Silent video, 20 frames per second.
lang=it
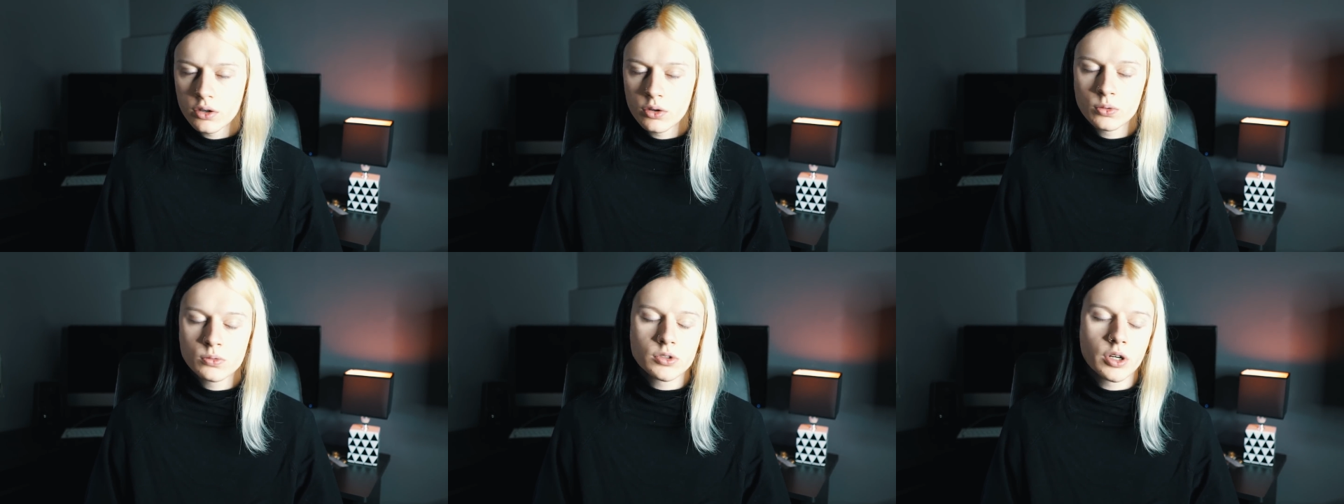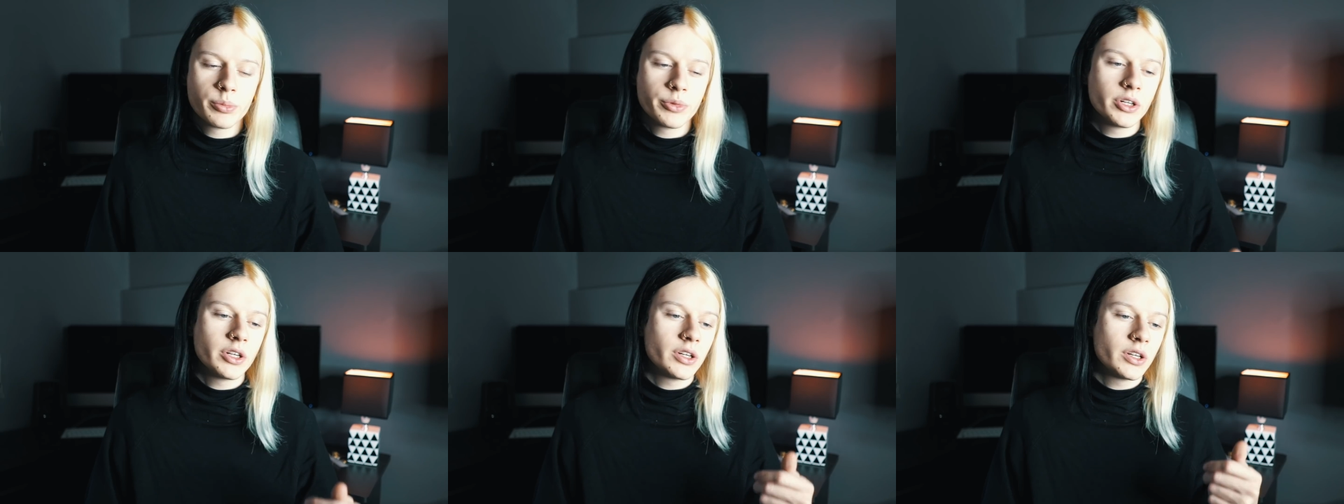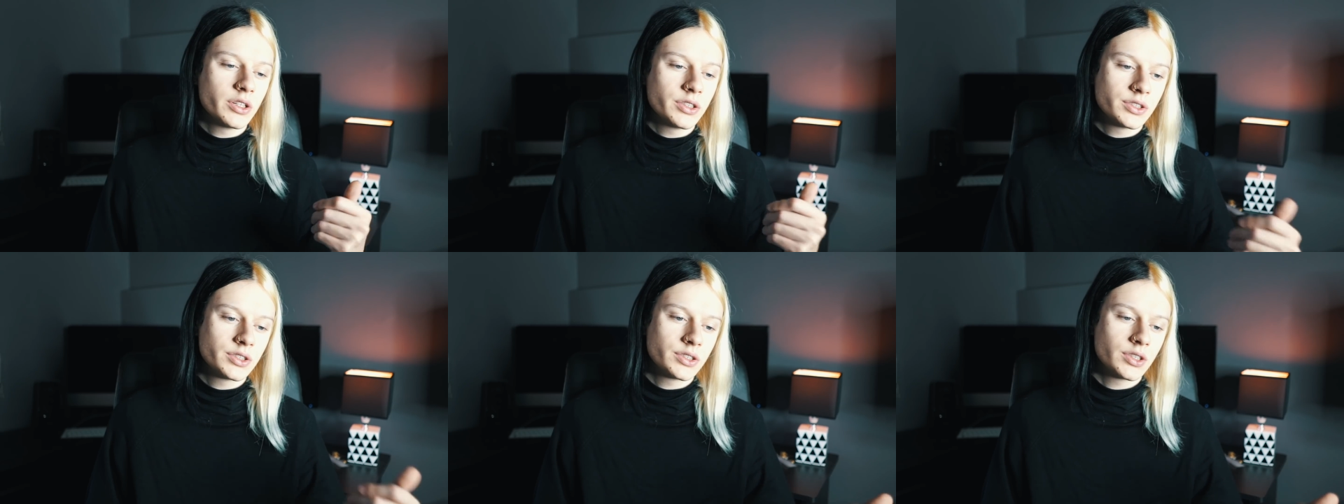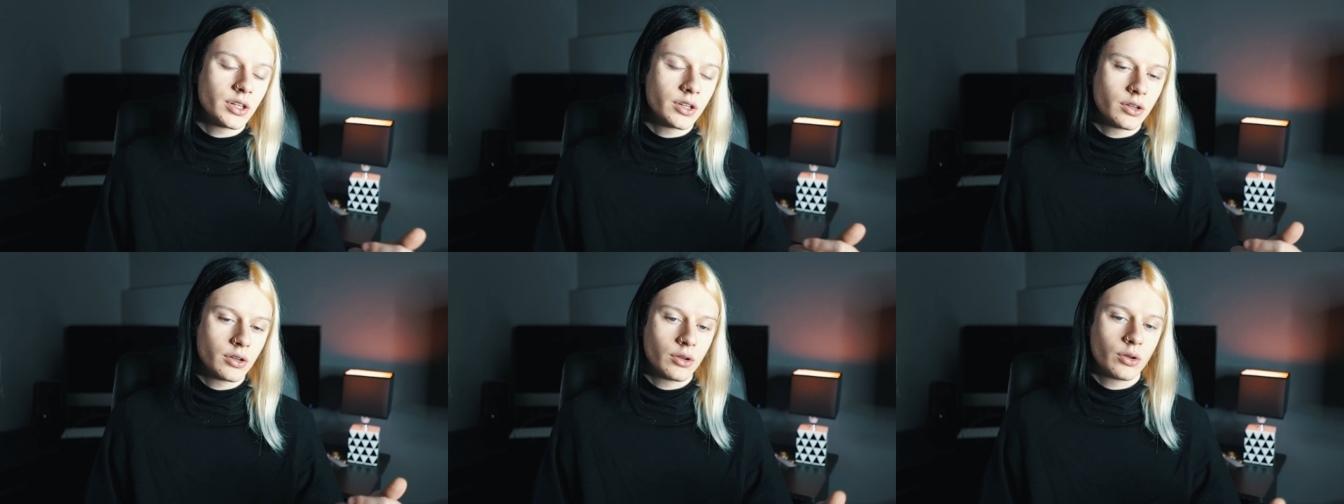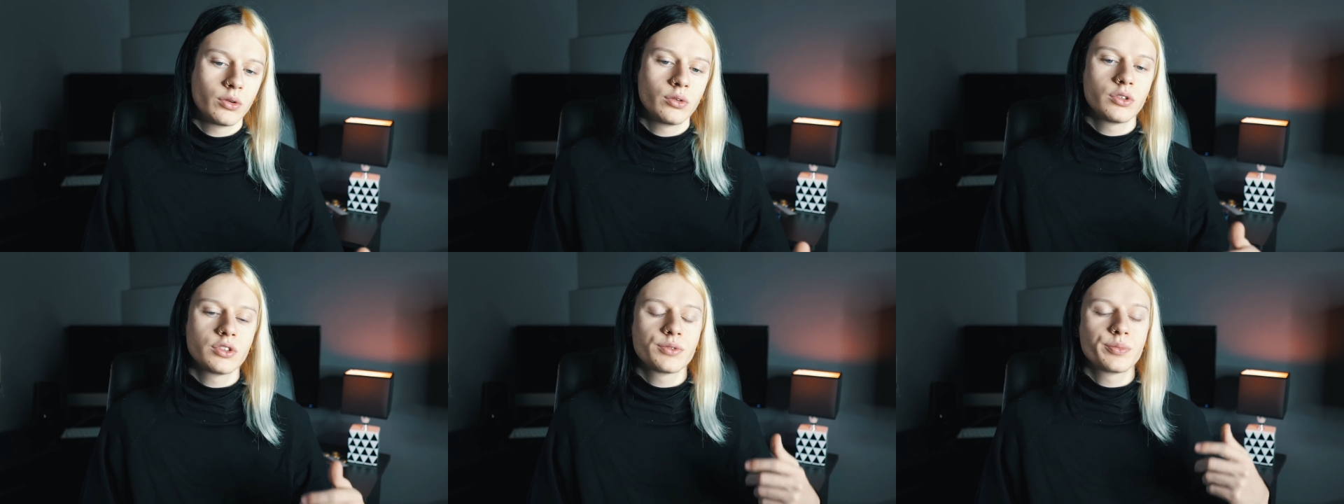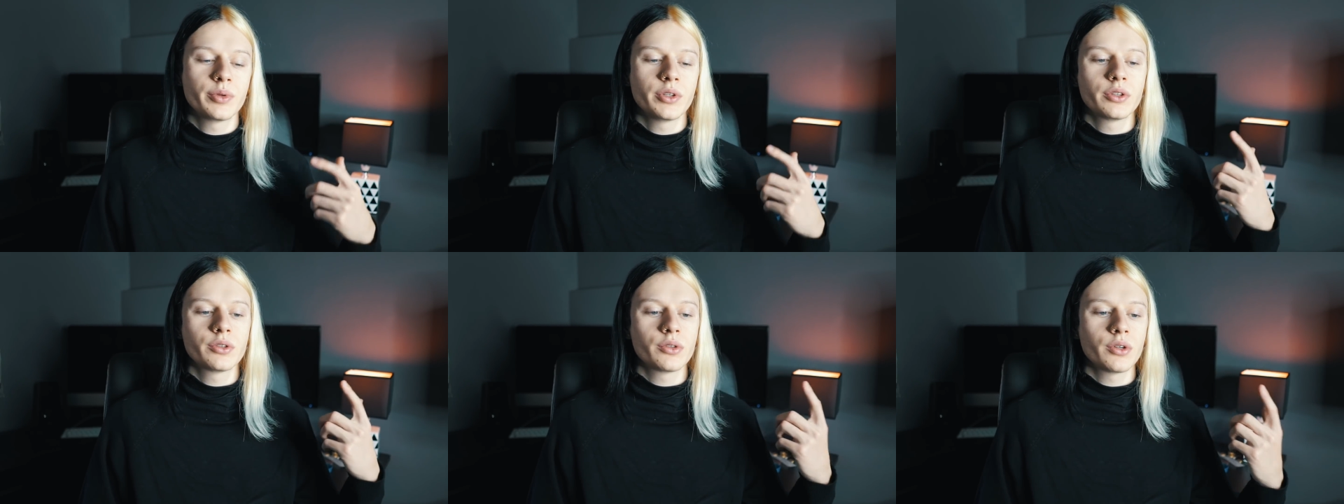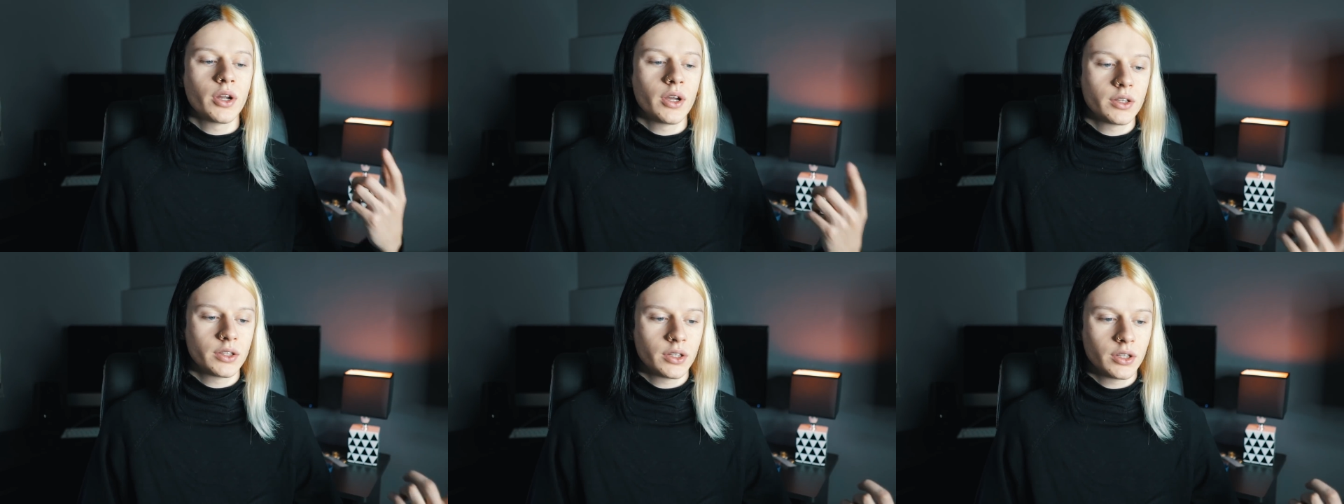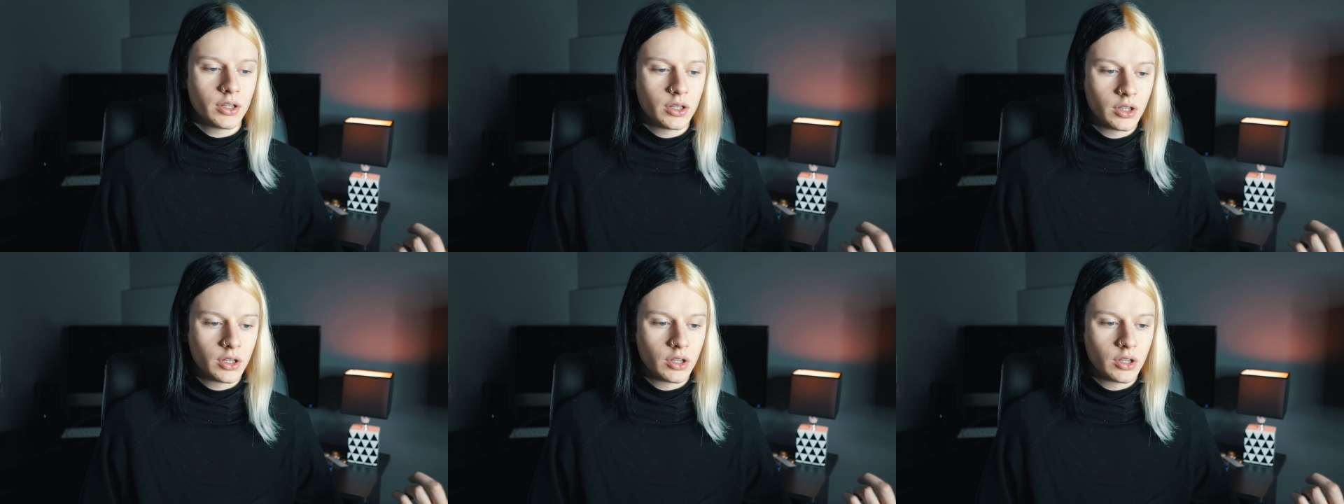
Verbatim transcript: o una mini rissa, o una spintonata,